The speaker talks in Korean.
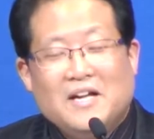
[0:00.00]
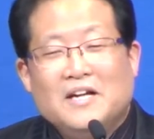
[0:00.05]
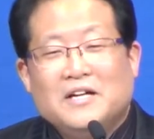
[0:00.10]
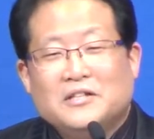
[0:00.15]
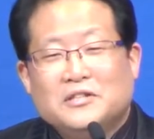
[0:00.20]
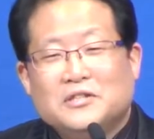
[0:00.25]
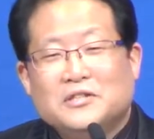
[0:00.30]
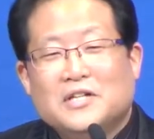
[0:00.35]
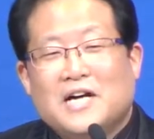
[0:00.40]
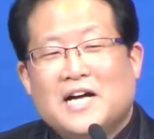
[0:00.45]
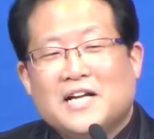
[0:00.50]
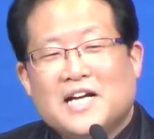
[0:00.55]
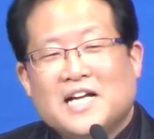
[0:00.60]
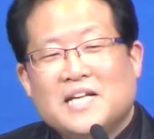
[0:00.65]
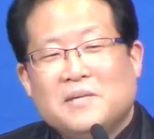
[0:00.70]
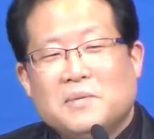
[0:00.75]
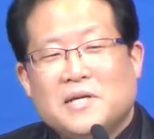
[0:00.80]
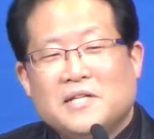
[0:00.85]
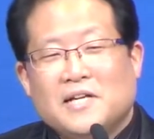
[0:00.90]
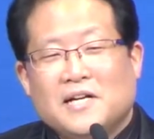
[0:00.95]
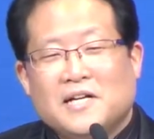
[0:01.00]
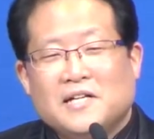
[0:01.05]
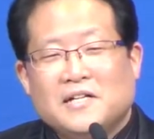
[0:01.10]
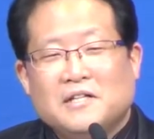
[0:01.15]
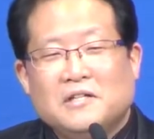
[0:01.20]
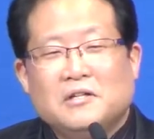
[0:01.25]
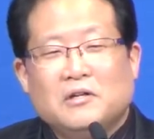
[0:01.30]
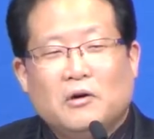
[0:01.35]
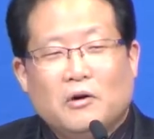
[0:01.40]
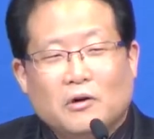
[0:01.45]
그 하나님의
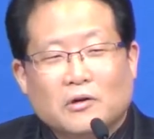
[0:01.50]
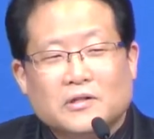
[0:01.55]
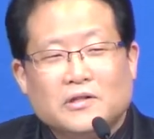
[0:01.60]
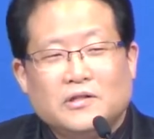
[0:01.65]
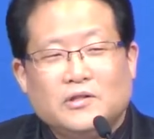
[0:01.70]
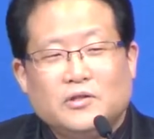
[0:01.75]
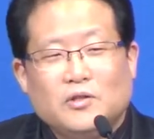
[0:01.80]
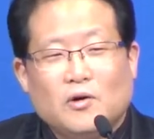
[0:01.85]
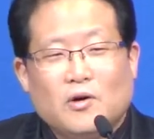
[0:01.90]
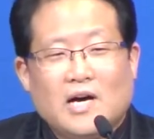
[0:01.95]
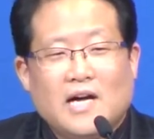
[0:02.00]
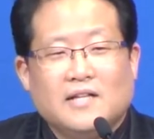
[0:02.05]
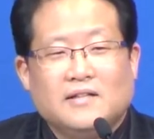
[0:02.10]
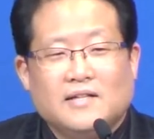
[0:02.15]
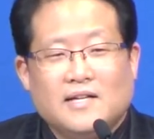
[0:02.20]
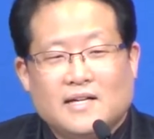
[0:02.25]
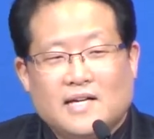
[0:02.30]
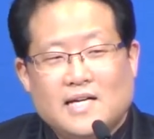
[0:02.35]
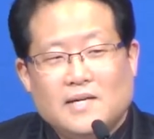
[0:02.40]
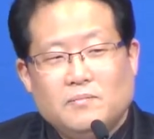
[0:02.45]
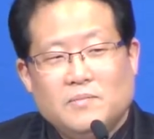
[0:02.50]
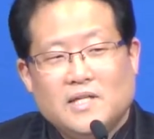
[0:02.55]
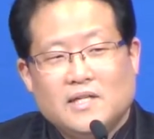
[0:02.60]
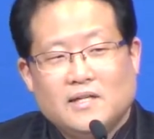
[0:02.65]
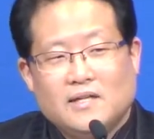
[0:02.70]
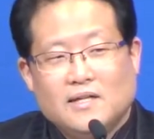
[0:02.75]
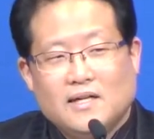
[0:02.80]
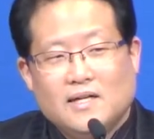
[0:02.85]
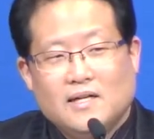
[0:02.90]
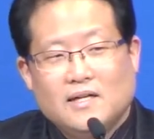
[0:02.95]
나라는 어떠한
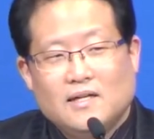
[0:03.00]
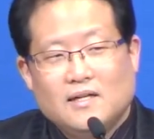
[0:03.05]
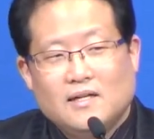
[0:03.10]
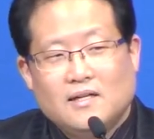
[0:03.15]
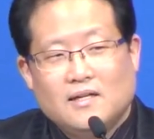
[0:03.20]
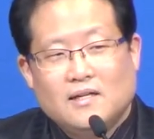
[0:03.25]
나라입니까?